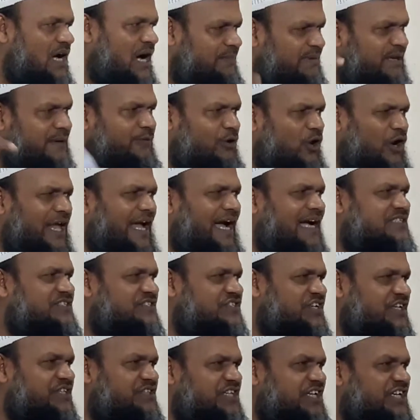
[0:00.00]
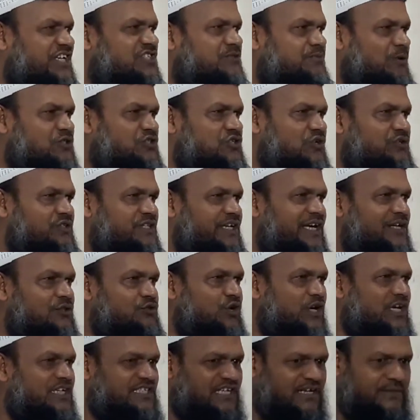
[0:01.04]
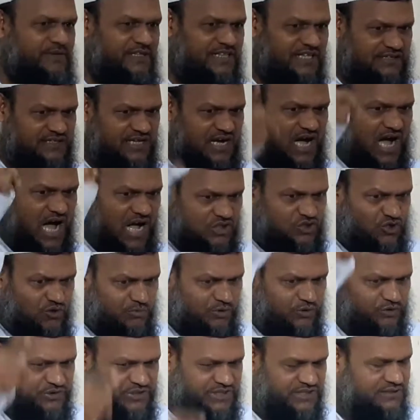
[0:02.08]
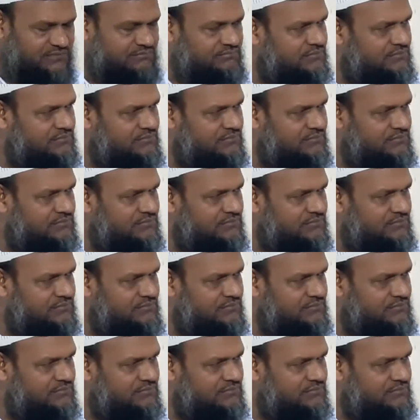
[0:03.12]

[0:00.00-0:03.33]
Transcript: আমি বলে আসছি তিরিশ বছর থেকে দুই আজম বেদাত আজও বলছি